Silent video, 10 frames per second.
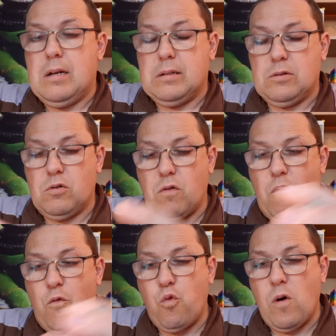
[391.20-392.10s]
Donc,
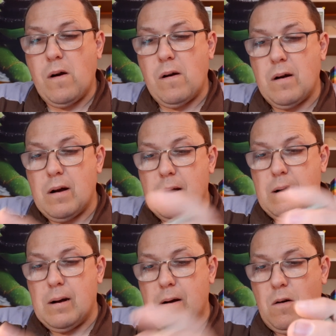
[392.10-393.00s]
on voit...
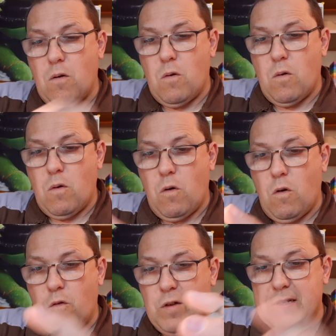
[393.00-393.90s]

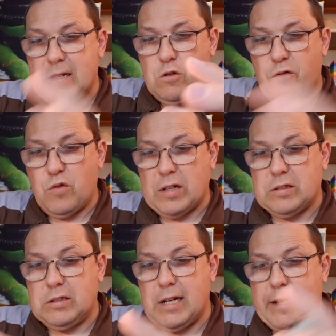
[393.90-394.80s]
On va essayer de voir
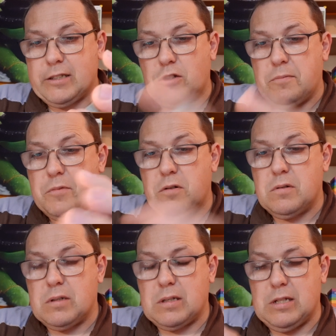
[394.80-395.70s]
directement
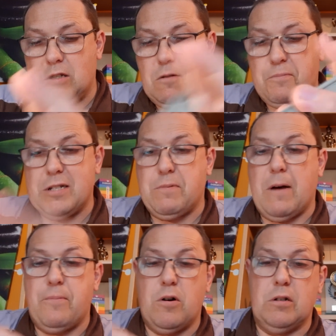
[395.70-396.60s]
ce qui se passe par
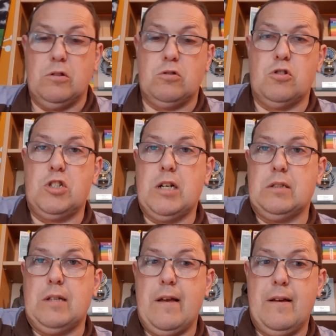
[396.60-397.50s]
rapport à notre chère
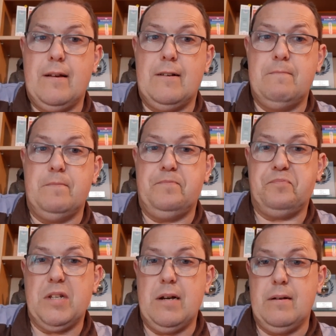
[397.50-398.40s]
Terre.
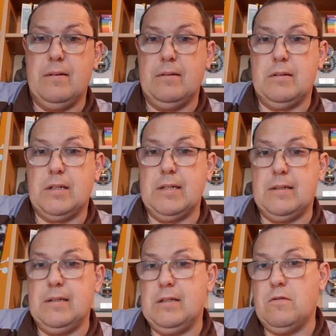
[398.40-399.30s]
Alors,
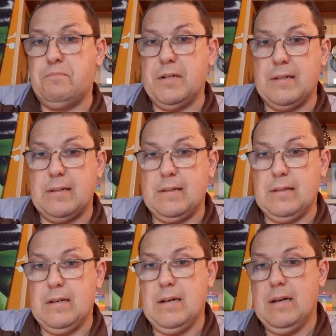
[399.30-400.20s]
qu'est-ce qui se
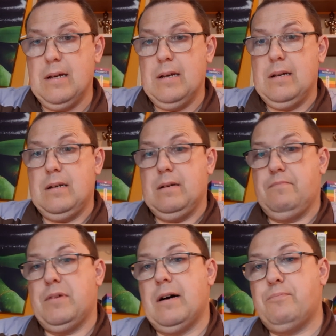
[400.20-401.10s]
passe
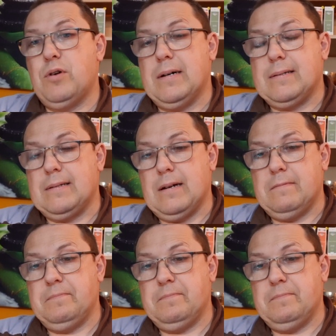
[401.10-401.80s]
par rapport à ça.